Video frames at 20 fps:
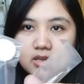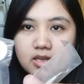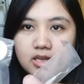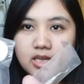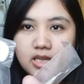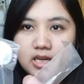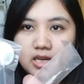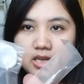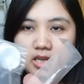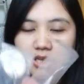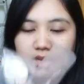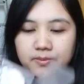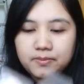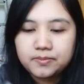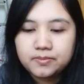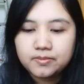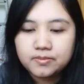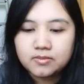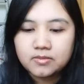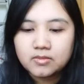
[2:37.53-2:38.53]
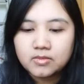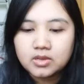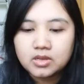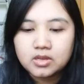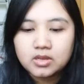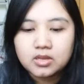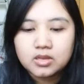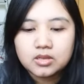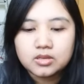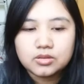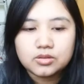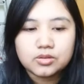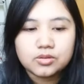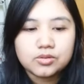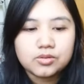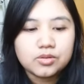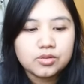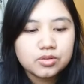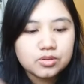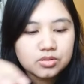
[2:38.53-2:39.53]
gini
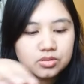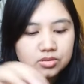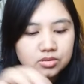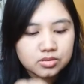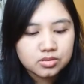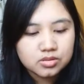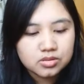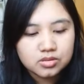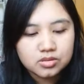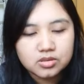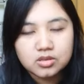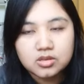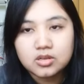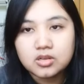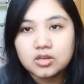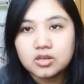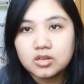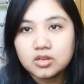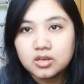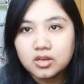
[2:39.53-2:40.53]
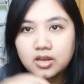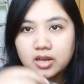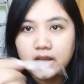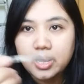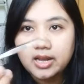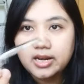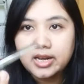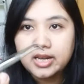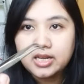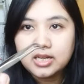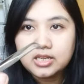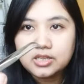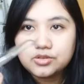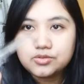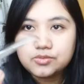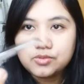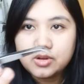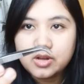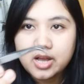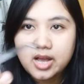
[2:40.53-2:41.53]
terus ada ini
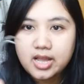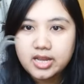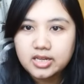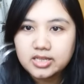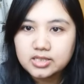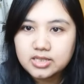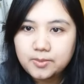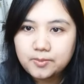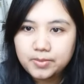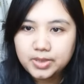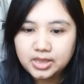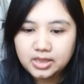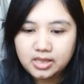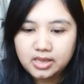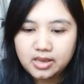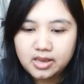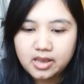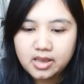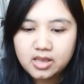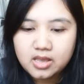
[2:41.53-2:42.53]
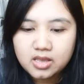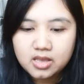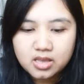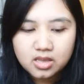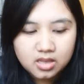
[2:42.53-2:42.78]
juga ini capitnya